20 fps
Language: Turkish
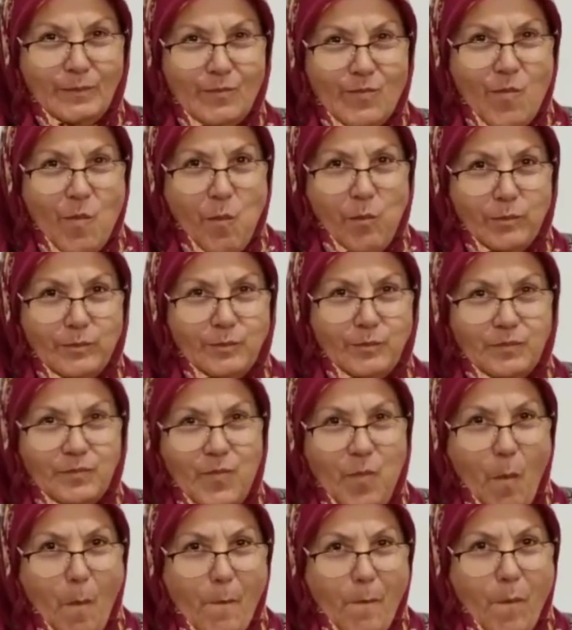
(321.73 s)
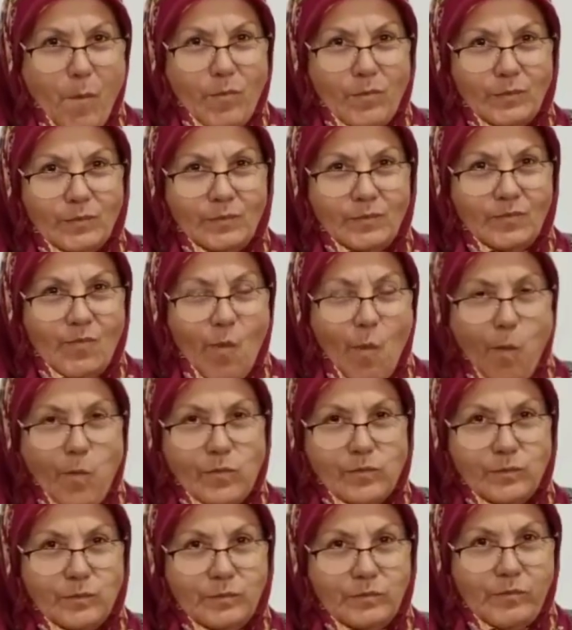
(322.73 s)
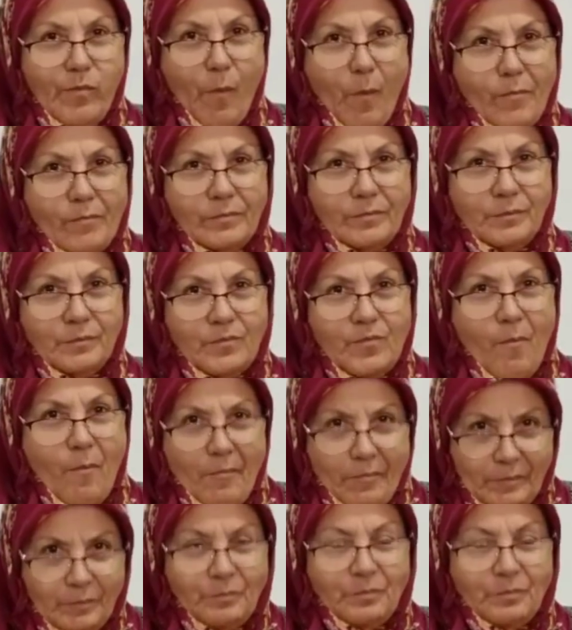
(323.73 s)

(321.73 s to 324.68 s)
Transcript: Annem çok seviyor benim içli köftemi de. Güzel olmuş mu?